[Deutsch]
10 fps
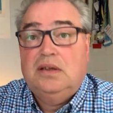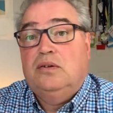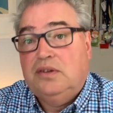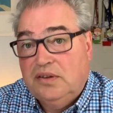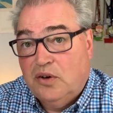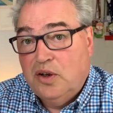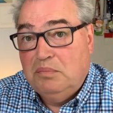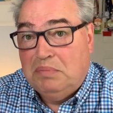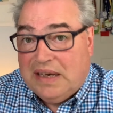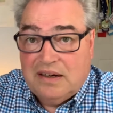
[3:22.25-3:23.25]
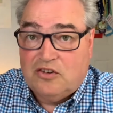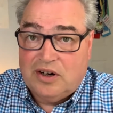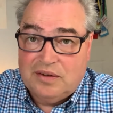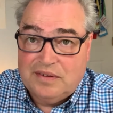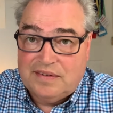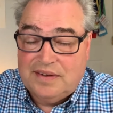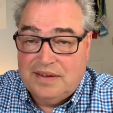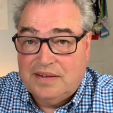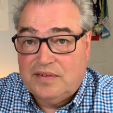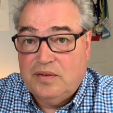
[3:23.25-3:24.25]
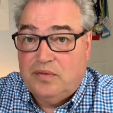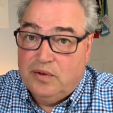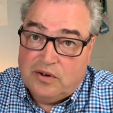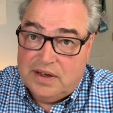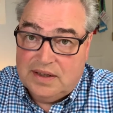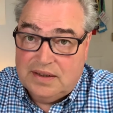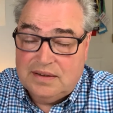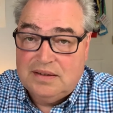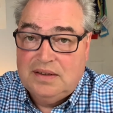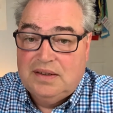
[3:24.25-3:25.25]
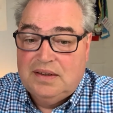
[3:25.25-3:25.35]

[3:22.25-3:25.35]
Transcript: und die neuen Battleground States, Florida